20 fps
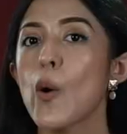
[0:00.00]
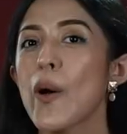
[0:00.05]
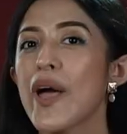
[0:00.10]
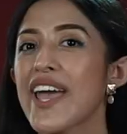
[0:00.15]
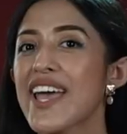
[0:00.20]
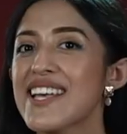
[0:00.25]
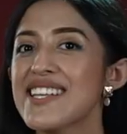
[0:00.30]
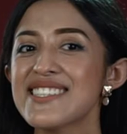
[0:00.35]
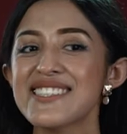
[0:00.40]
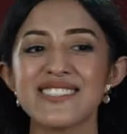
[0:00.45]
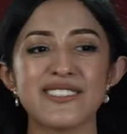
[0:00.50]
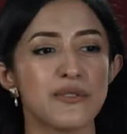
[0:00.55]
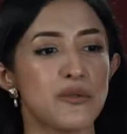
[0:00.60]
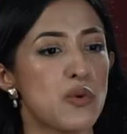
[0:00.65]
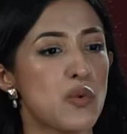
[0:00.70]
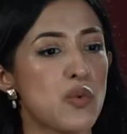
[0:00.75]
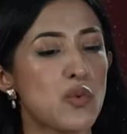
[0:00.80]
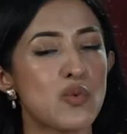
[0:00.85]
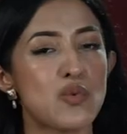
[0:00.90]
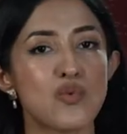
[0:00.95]
no es
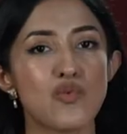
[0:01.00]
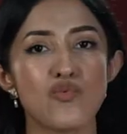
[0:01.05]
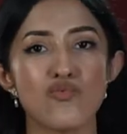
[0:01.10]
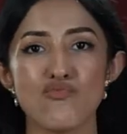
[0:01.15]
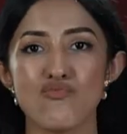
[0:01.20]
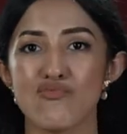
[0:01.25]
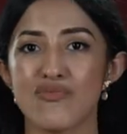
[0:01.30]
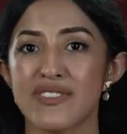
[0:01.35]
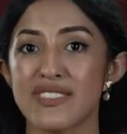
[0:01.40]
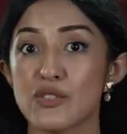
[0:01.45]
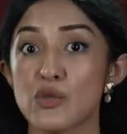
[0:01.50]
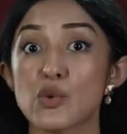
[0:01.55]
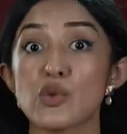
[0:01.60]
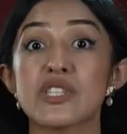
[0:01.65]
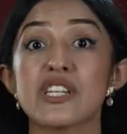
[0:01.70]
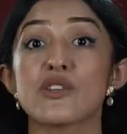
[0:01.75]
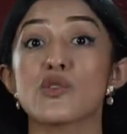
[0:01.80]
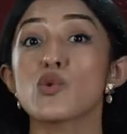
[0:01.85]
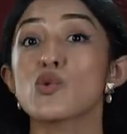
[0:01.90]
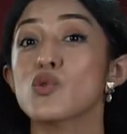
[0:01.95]
un
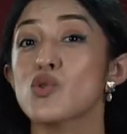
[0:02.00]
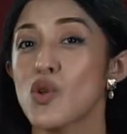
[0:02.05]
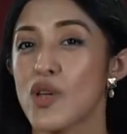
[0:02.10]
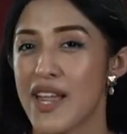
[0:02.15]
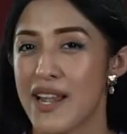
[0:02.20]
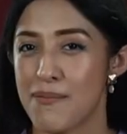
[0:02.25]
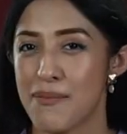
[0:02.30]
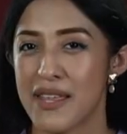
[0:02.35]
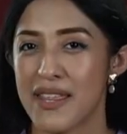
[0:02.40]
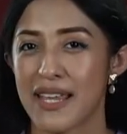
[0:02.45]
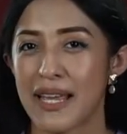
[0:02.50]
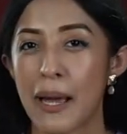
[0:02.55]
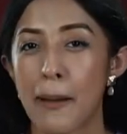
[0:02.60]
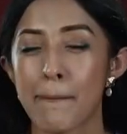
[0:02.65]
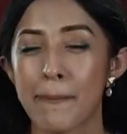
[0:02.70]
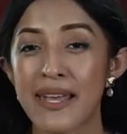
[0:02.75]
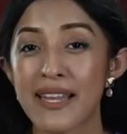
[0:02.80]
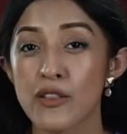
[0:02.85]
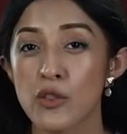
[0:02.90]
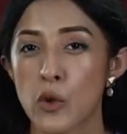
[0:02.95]
sustituto del
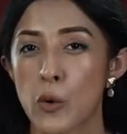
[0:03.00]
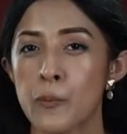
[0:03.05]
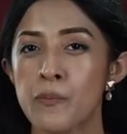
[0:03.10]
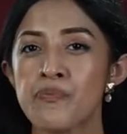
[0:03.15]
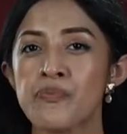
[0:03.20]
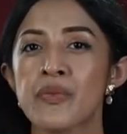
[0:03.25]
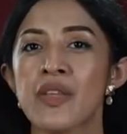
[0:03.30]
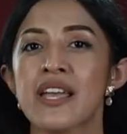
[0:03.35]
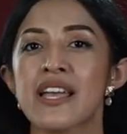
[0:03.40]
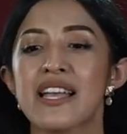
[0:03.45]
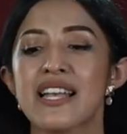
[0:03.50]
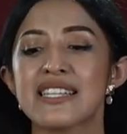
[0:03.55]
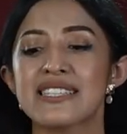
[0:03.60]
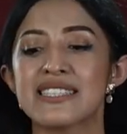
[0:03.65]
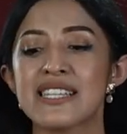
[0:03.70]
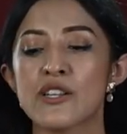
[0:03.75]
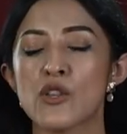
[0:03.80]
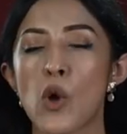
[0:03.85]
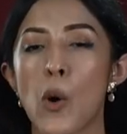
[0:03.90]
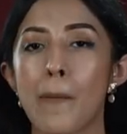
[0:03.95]
medicamento
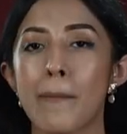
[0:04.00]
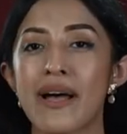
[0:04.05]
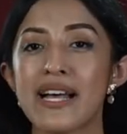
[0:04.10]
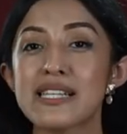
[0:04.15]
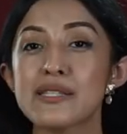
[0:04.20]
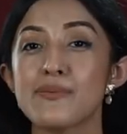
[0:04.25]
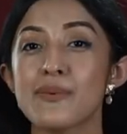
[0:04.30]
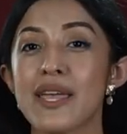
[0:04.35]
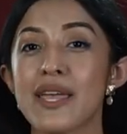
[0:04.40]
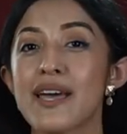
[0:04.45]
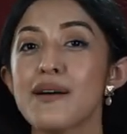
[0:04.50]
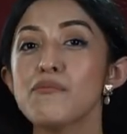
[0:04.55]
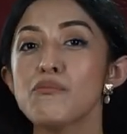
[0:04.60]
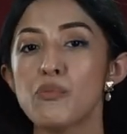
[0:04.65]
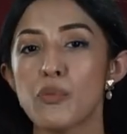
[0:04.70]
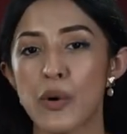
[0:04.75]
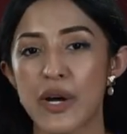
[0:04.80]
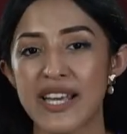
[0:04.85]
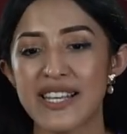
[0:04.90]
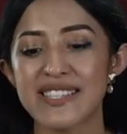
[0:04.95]
sino más
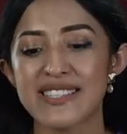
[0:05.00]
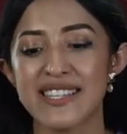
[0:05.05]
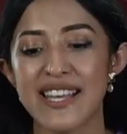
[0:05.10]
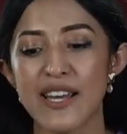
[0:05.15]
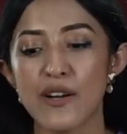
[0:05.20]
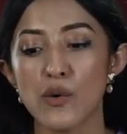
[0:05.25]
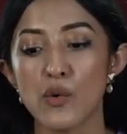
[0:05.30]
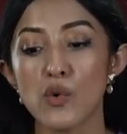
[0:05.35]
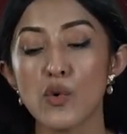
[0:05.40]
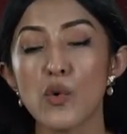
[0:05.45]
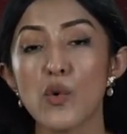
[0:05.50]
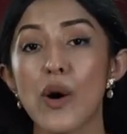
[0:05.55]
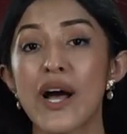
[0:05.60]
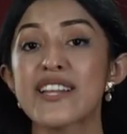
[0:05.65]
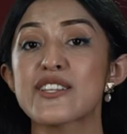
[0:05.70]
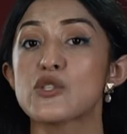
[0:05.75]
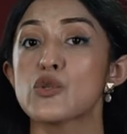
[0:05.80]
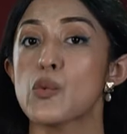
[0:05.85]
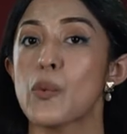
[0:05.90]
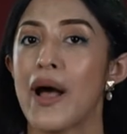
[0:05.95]
bien puede ser un
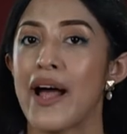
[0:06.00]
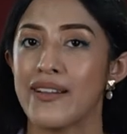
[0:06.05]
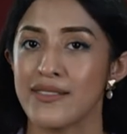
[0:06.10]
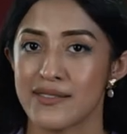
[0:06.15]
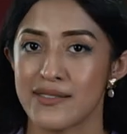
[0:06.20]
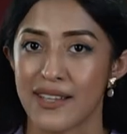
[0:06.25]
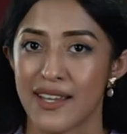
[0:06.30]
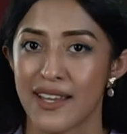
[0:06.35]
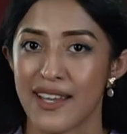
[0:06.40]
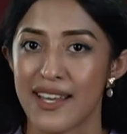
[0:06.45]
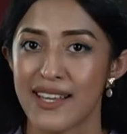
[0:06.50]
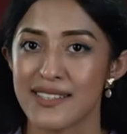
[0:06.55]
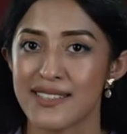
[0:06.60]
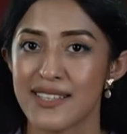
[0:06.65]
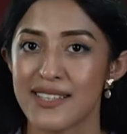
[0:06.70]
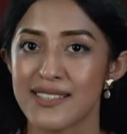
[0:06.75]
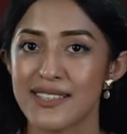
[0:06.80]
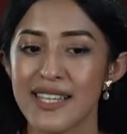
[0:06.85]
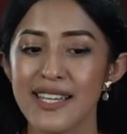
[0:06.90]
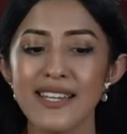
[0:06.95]
coadyuvante, es
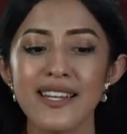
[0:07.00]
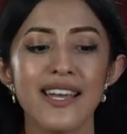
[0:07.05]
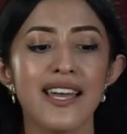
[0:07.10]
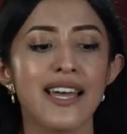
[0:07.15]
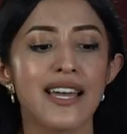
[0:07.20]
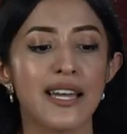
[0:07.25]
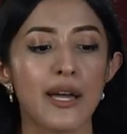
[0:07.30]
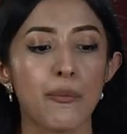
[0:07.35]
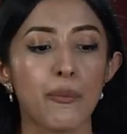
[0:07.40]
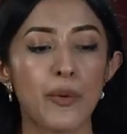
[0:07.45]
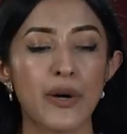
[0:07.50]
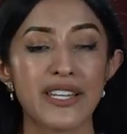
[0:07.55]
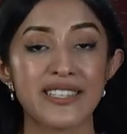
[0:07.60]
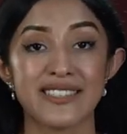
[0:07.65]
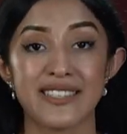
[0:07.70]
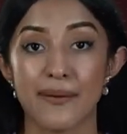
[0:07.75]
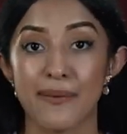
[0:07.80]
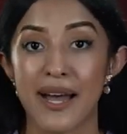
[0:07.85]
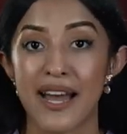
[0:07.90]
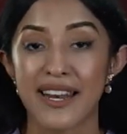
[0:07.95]
decir, que
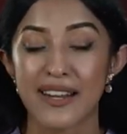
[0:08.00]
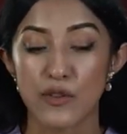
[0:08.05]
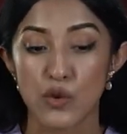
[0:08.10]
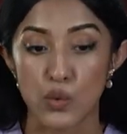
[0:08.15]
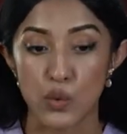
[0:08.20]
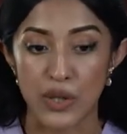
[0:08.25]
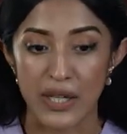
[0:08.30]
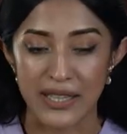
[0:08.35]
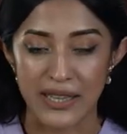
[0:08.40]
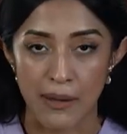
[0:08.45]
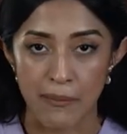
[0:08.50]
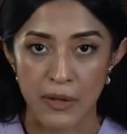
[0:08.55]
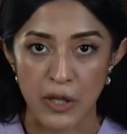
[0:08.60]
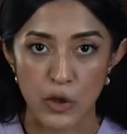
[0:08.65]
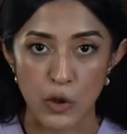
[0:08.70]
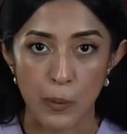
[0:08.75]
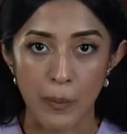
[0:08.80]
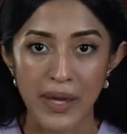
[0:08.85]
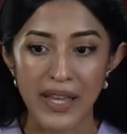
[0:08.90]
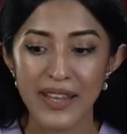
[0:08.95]
puedes llevar tu
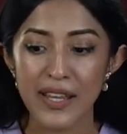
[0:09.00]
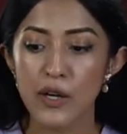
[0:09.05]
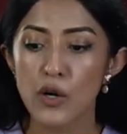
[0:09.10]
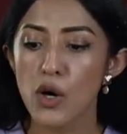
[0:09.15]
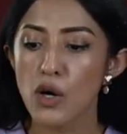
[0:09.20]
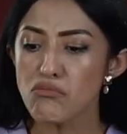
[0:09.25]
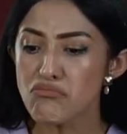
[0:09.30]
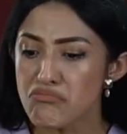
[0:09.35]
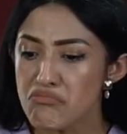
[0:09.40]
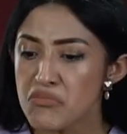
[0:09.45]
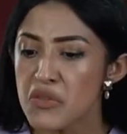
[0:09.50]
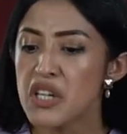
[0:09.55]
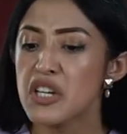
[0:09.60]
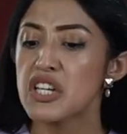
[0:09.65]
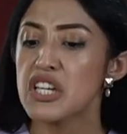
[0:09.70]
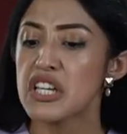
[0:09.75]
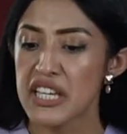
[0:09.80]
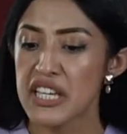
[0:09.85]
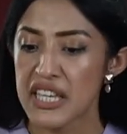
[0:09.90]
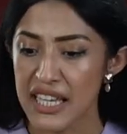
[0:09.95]
tratamiento médico
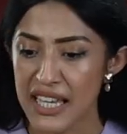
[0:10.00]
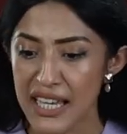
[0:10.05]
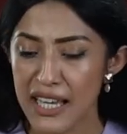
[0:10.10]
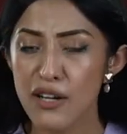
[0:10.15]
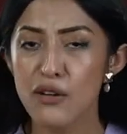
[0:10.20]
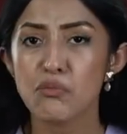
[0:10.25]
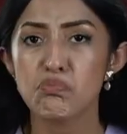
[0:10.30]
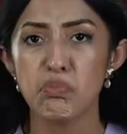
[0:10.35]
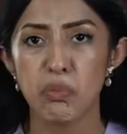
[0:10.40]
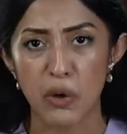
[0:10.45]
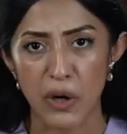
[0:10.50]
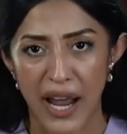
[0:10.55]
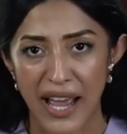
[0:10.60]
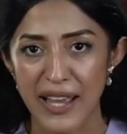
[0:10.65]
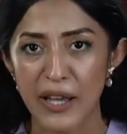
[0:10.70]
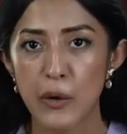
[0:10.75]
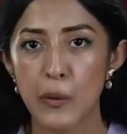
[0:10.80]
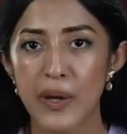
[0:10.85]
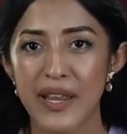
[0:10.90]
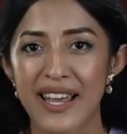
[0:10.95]
y por
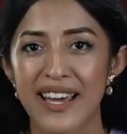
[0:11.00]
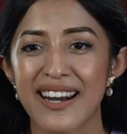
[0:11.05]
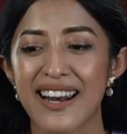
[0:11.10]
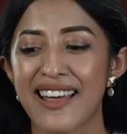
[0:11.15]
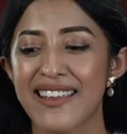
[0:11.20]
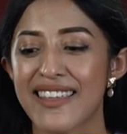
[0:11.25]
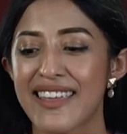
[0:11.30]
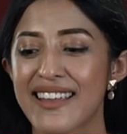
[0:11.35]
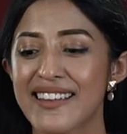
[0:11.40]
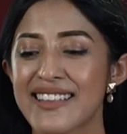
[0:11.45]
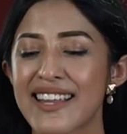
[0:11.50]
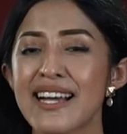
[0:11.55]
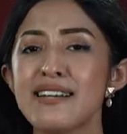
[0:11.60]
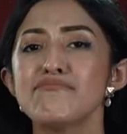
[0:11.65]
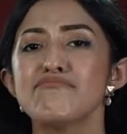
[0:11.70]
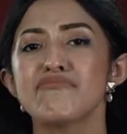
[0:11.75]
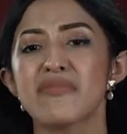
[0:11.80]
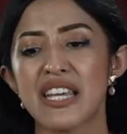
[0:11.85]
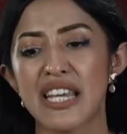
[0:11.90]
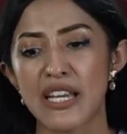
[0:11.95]
ahí cuidar la dieta,
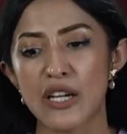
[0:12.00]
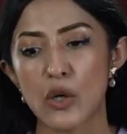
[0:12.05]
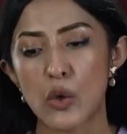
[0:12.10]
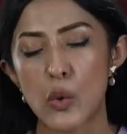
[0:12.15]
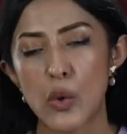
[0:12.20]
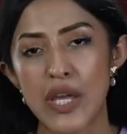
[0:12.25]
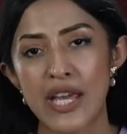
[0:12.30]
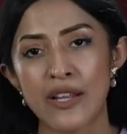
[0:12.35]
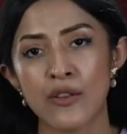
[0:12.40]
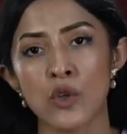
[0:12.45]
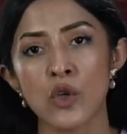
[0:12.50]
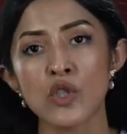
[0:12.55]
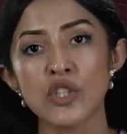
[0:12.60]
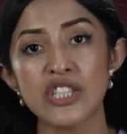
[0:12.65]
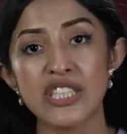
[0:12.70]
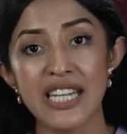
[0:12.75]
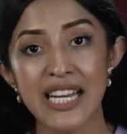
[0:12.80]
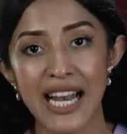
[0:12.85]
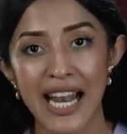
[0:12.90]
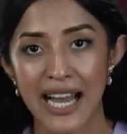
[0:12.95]
incluyendo
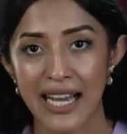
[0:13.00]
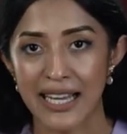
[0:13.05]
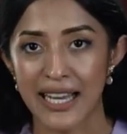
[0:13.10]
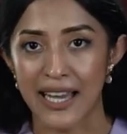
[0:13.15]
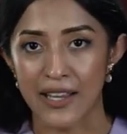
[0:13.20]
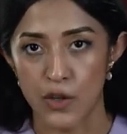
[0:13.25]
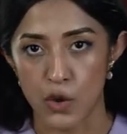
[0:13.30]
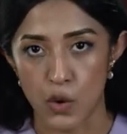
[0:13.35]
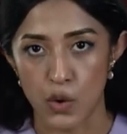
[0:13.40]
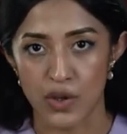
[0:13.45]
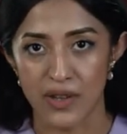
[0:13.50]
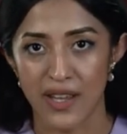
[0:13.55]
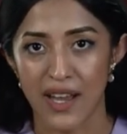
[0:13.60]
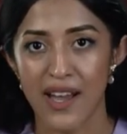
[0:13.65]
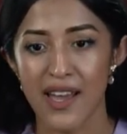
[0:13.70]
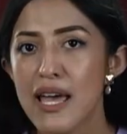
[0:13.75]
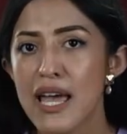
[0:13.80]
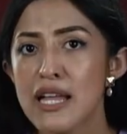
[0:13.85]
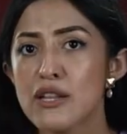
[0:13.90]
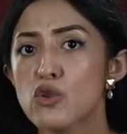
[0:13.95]

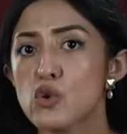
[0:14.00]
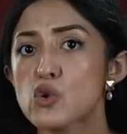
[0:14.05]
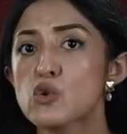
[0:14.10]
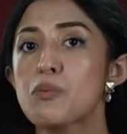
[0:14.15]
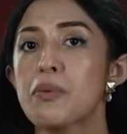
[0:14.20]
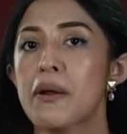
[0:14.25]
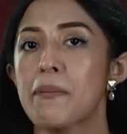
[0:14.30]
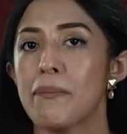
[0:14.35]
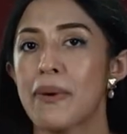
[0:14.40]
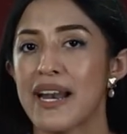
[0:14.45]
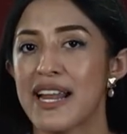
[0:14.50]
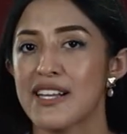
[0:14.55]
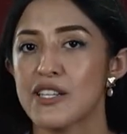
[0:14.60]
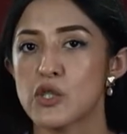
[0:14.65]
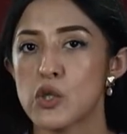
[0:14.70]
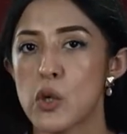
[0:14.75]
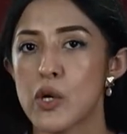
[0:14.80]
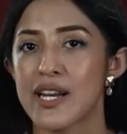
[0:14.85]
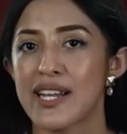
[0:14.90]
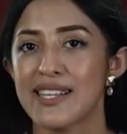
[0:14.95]
chilacayota en tus
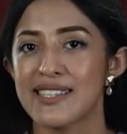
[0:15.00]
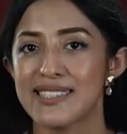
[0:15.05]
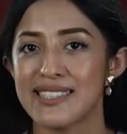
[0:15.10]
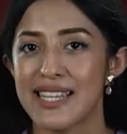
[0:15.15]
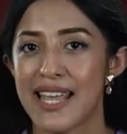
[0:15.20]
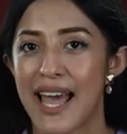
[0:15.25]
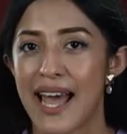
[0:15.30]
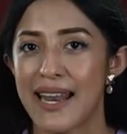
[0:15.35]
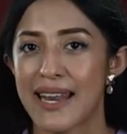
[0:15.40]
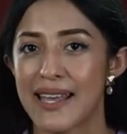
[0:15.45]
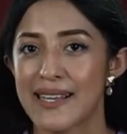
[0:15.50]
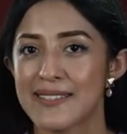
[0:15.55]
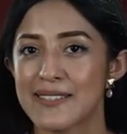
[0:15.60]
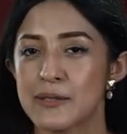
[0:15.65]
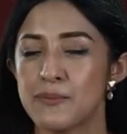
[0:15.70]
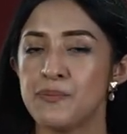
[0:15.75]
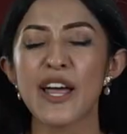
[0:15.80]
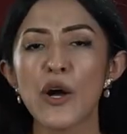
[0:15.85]
preparaciones diarias.